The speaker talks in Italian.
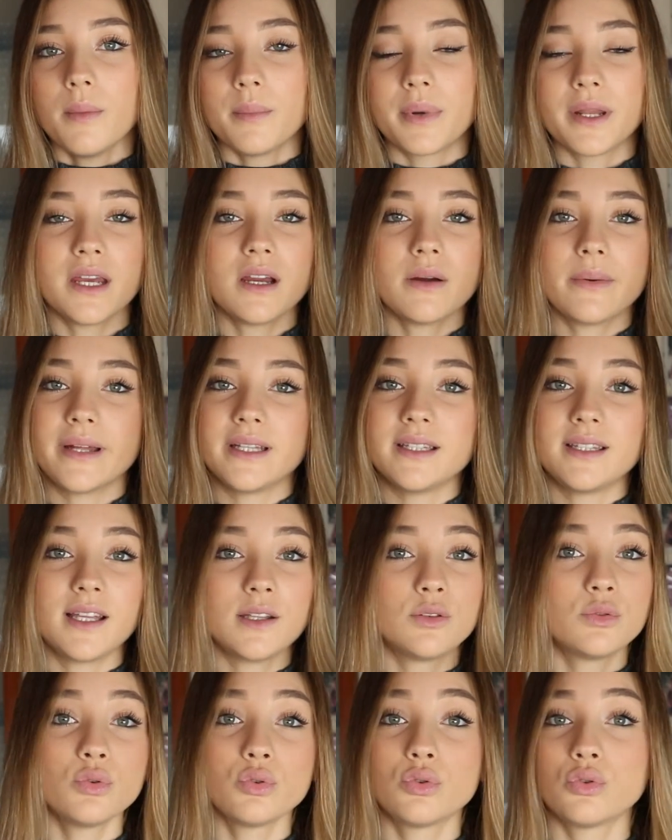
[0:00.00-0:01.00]

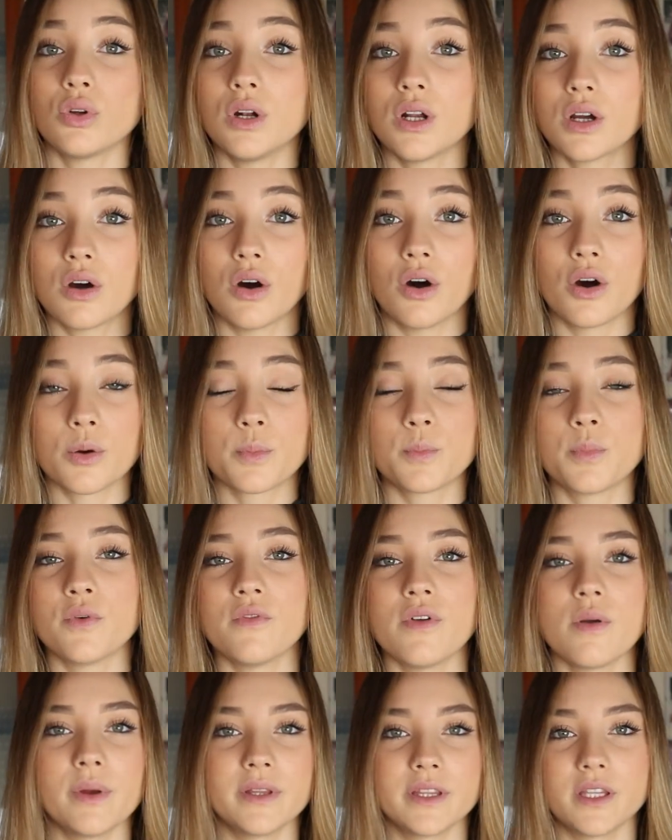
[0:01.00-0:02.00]
praticamente tutto il corpo,
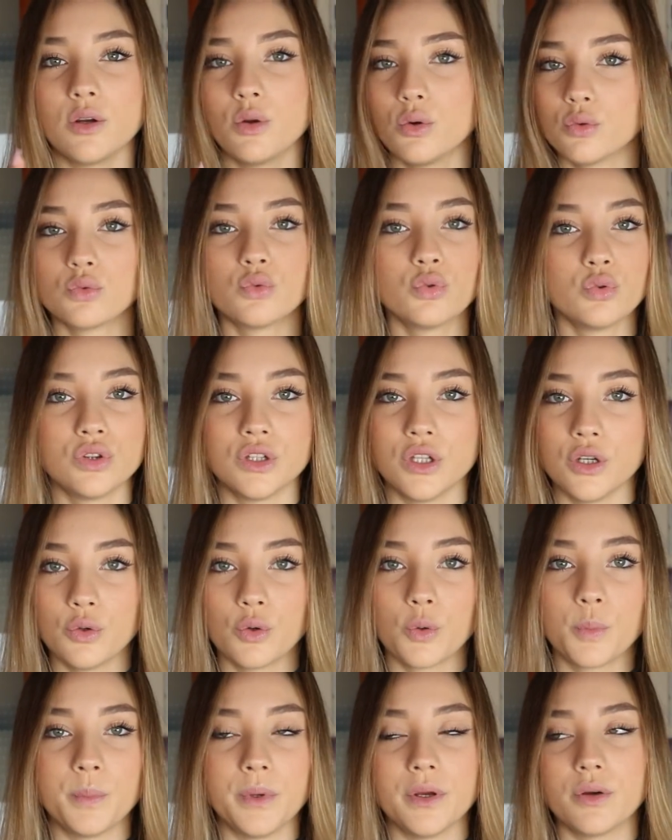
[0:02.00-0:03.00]
ovviamente non tutti i
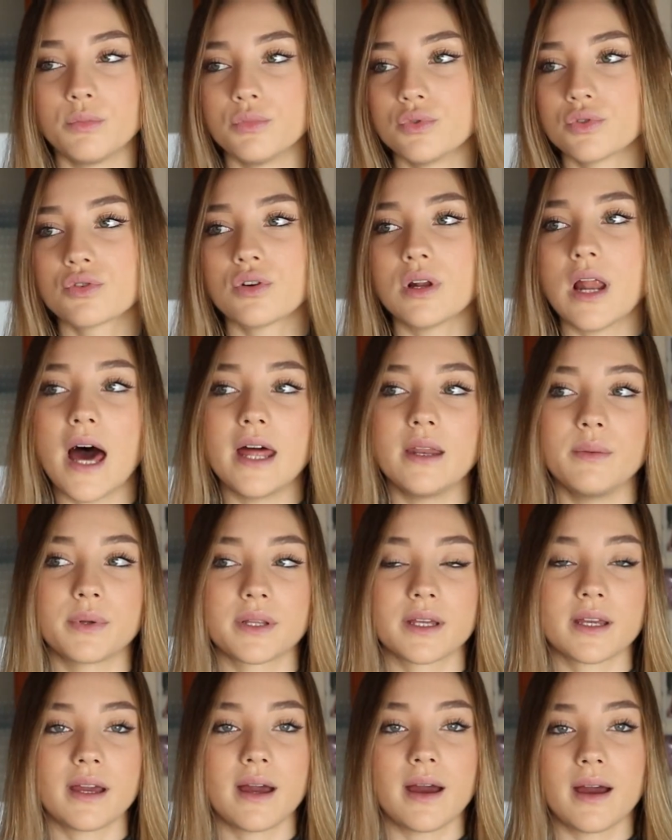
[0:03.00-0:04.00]
gruppi muscolari
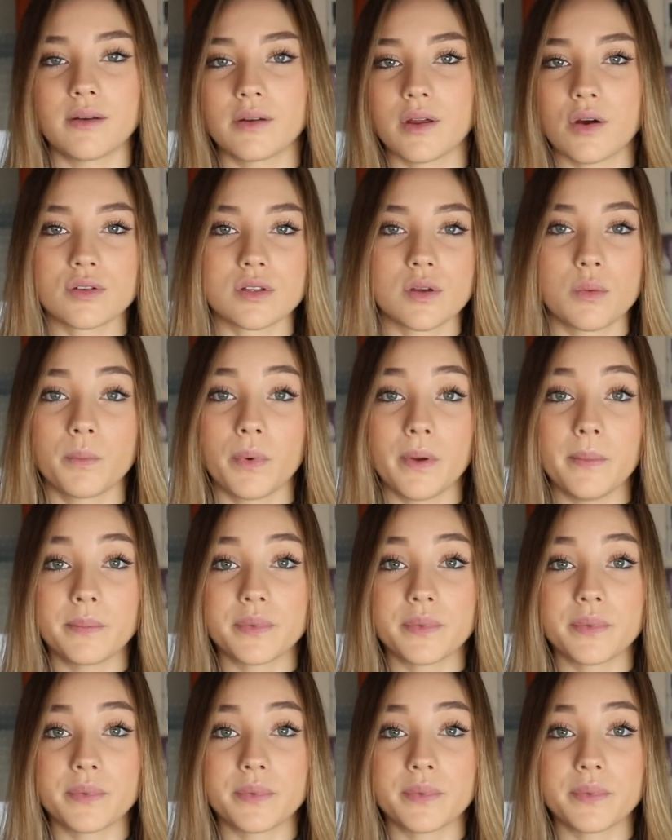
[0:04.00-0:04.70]
perché è una cosa un po'